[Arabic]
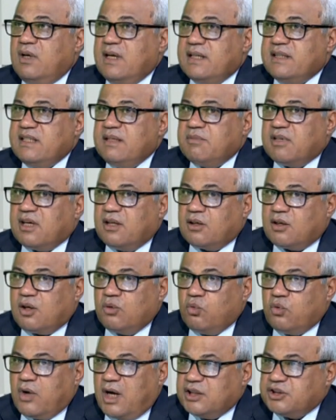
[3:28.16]
القديم كان
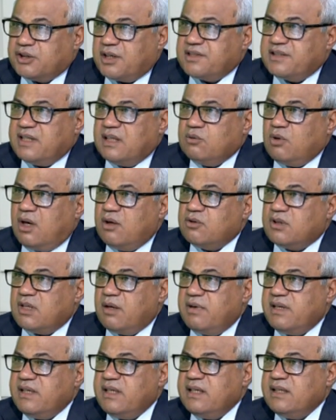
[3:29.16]
قانون 10 سنه
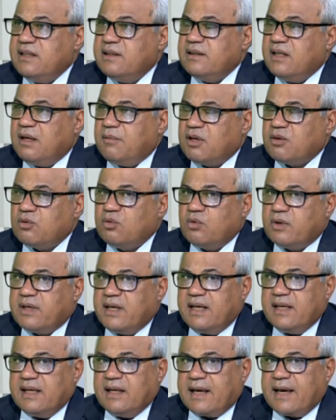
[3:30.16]
81 ده برضو
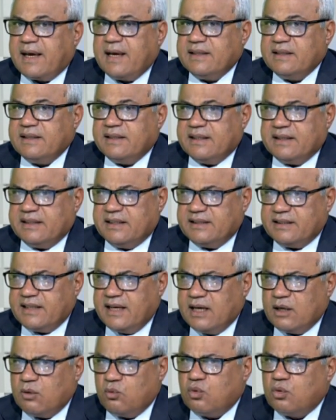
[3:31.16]
كان خد
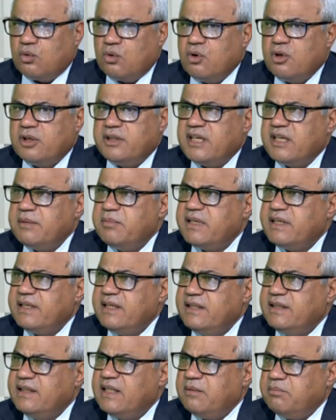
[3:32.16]
نتاج وجهد كبير
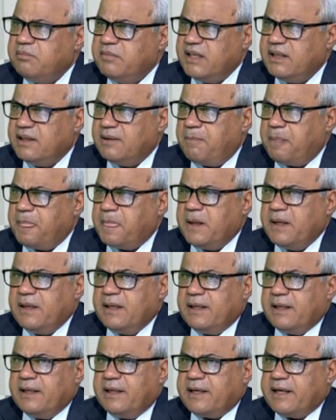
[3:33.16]
جدا من
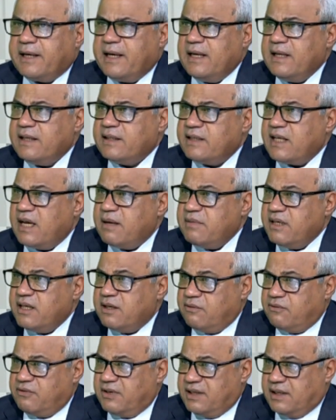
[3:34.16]
رجال
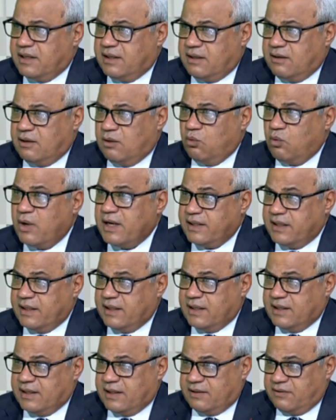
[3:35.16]
التامين في
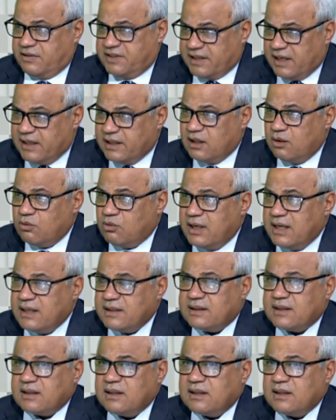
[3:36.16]
الوقت في ذلك الوقت